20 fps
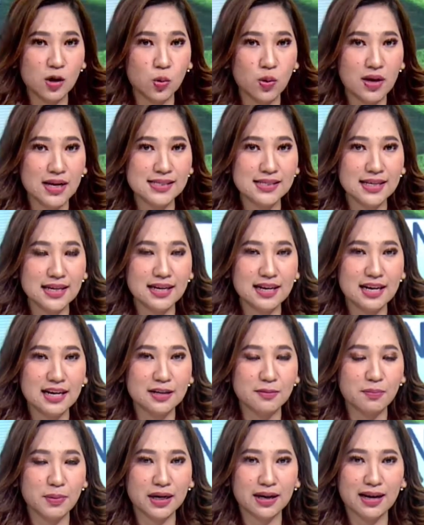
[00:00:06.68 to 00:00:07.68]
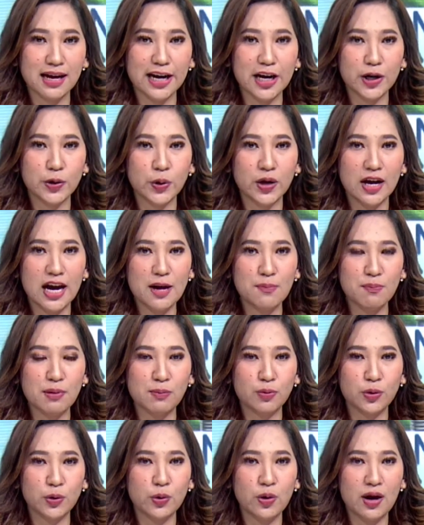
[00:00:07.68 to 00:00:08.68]
ruang sidang perkara dugaan
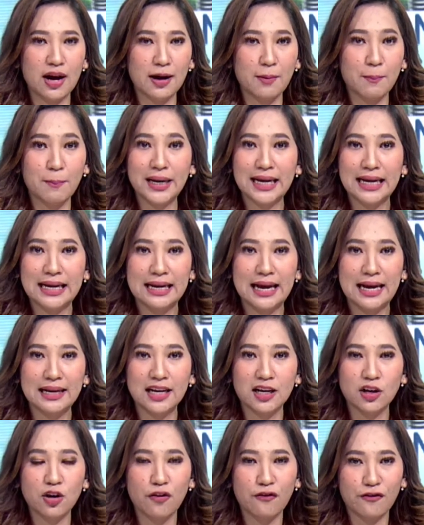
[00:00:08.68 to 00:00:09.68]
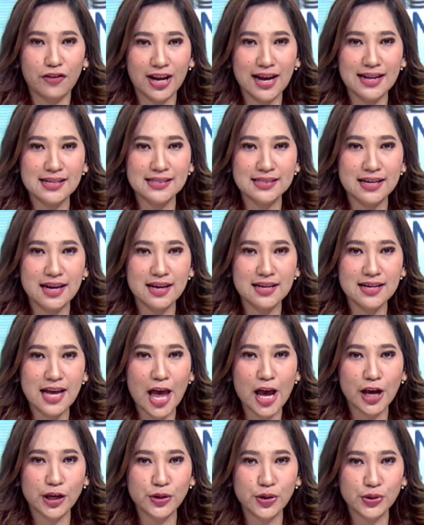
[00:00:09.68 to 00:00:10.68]
pembunuhan Brigadir Nofriansyah
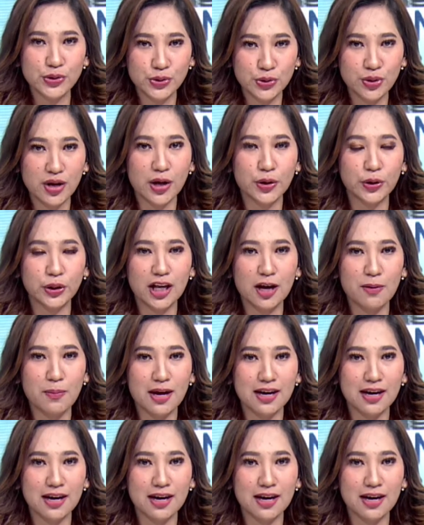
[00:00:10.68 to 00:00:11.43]
Yosua Huta